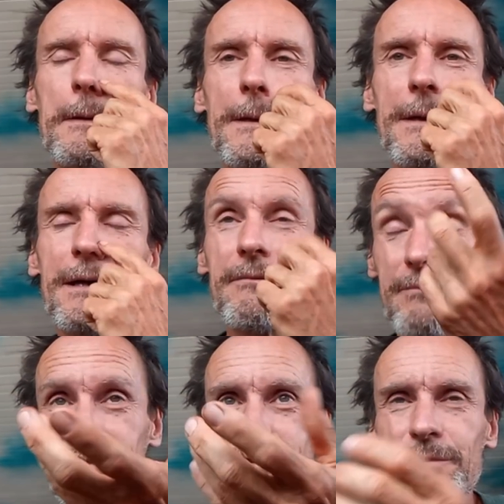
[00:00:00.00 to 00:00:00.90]
äh,
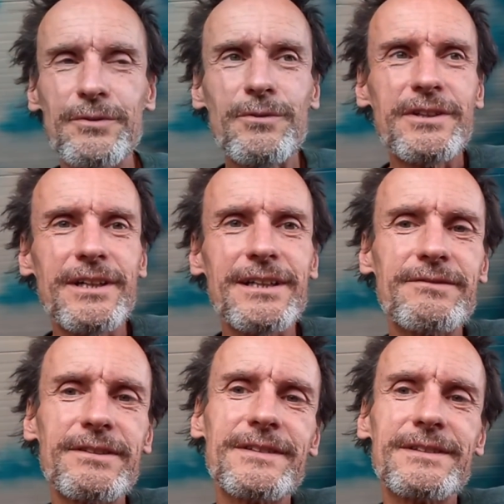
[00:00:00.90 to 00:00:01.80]
Skorpion, ja,
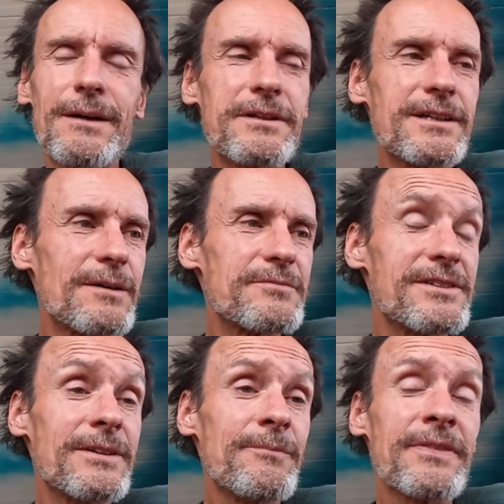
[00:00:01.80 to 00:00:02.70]
etwas ist
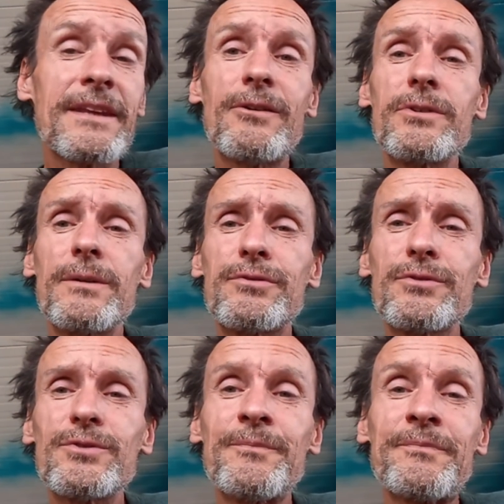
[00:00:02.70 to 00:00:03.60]
abgekapselt, oder
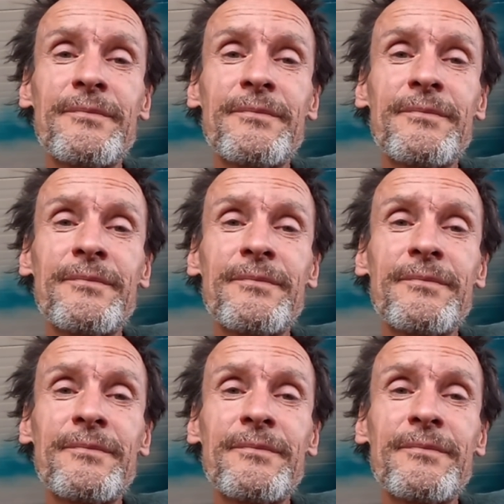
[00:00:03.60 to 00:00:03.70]
Pluto,